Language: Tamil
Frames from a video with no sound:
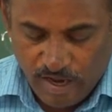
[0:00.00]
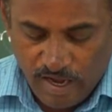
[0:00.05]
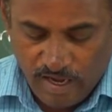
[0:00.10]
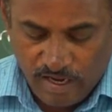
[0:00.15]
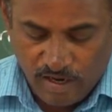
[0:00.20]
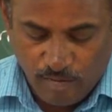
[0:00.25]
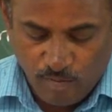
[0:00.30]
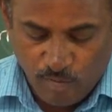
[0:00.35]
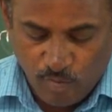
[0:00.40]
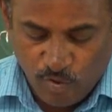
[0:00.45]

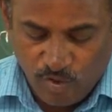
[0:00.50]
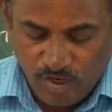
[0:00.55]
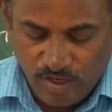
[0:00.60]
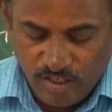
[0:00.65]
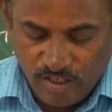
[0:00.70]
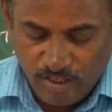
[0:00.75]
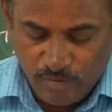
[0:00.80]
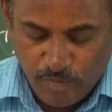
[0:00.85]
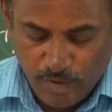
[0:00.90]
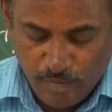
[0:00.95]

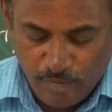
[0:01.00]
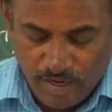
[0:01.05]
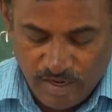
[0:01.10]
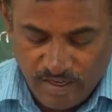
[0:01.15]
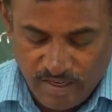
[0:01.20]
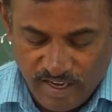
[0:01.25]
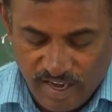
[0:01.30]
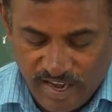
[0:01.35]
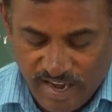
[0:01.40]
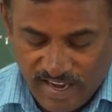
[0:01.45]
அறம்பொருள்
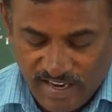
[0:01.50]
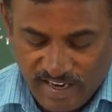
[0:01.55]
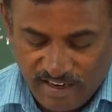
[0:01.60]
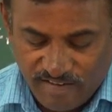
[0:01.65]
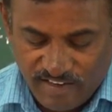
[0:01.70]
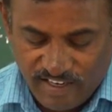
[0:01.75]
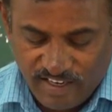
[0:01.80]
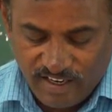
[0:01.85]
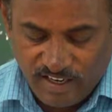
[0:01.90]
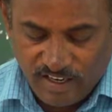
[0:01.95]
இன்பமாகிய
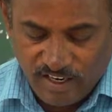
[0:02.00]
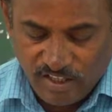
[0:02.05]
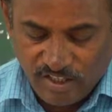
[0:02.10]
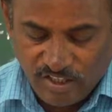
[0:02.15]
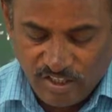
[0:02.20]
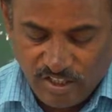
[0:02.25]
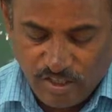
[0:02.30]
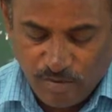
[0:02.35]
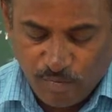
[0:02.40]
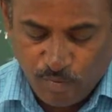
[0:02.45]
அறவியல்
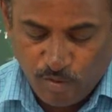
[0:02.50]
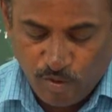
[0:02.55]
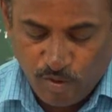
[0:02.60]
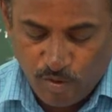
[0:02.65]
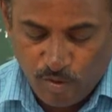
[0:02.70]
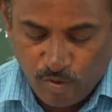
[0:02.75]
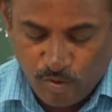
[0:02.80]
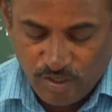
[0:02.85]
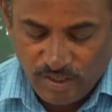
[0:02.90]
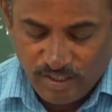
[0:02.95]
லட்சிய
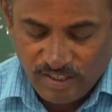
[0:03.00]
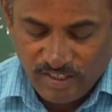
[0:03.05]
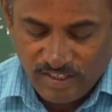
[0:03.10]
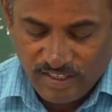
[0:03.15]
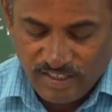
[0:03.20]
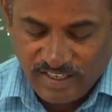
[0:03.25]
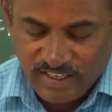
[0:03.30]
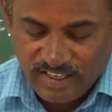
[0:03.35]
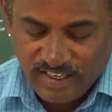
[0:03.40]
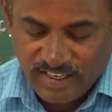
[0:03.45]
பொருள்களோடு
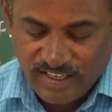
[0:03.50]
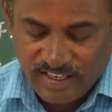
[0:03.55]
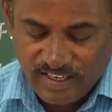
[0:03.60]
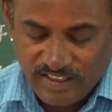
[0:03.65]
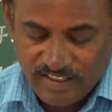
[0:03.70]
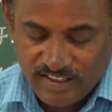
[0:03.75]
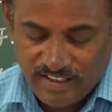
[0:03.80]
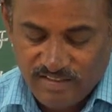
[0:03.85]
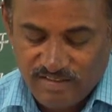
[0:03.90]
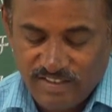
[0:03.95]
இரண்டரை
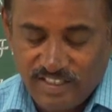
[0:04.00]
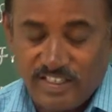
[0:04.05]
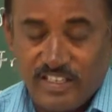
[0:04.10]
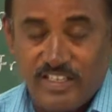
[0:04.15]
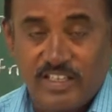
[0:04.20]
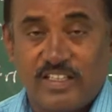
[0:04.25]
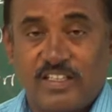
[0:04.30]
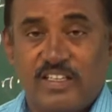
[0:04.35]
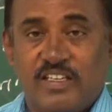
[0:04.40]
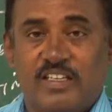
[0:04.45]
இணைத்து
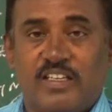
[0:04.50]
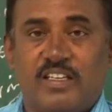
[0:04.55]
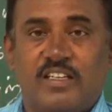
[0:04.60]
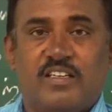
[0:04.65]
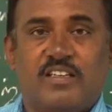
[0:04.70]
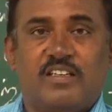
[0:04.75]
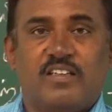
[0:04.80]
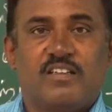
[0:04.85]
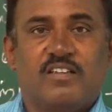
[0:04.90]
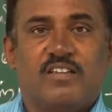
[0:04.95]
விடுகிறது
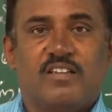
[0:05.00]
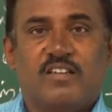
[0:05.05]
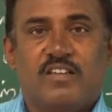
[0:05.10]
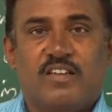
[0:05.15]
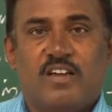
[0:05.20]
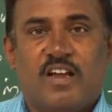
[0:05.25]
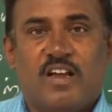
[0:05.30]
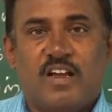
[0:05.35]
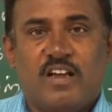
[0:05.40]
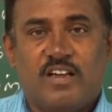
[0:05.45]

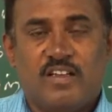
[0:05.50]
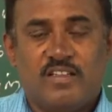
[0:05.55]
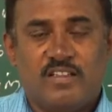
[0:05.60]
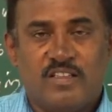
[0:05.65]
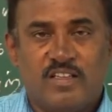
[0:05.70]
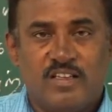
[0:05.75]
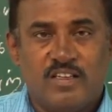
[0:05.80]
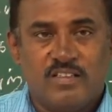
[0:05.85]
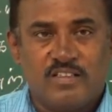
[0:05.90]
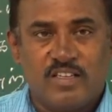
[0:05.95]
ஆக
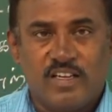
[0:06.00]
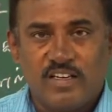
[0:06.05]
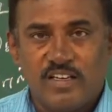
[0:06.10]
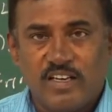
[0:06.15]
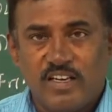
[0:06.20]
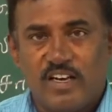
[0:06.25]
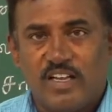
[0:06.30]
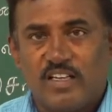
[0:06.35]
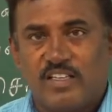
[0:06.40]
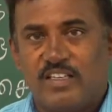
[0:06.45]
இந்த
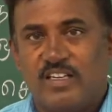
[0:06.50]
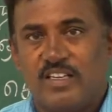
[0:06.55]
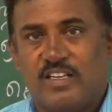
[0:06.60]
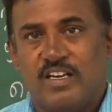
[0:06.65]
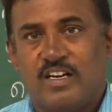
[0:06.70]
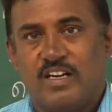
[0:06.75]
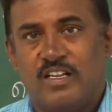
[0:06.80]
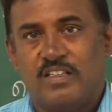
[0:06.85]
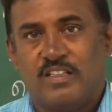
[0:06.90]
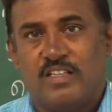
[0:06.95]
சங்க
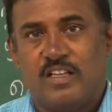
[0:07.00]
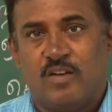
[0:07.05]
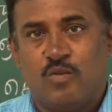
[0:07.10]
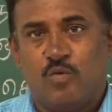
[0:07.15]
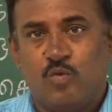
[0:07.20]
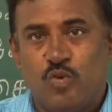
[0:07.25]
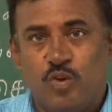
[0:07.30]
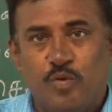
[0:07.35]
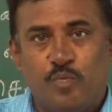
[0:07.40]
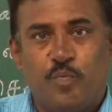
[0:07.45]
இலக்கியங்கள் இந்த
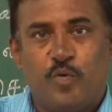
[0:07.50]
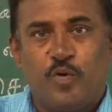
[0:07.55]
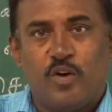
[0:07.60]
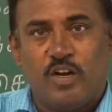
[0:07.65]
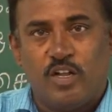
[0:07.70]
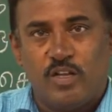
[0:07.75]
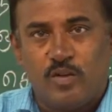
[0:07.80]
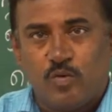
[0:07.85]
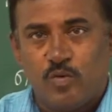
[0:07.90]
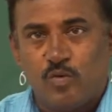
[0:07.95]

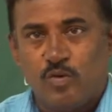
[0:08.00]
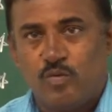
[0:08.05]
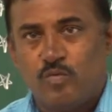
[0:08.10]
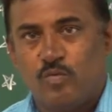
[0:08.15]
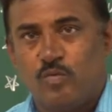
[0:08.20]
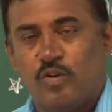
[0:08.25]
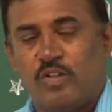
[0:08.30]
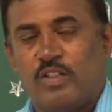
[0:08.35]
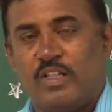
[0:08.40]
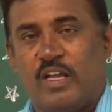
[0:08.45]
உரிப்பொருளை
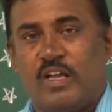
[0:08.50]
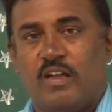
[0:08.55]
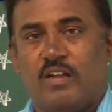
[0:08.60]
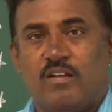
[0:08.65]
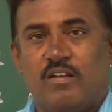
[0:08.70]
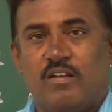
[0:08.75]
கூறும் பொழுதே